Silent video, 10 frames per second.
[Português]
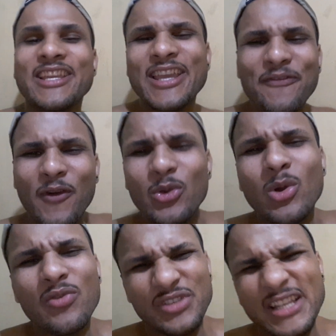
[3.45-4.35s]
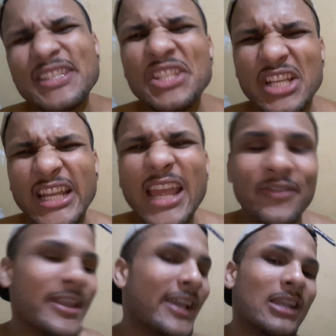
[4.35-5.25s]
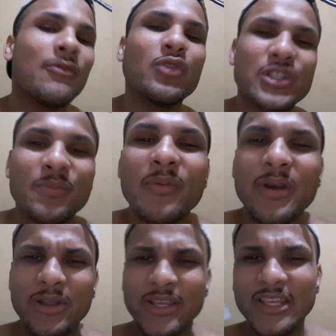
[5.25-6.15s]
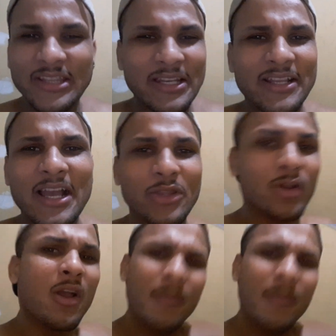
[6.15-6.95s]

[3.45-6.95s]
Quem for novo já se inscreve, dá aquela força pro mano aqui, tá ligado?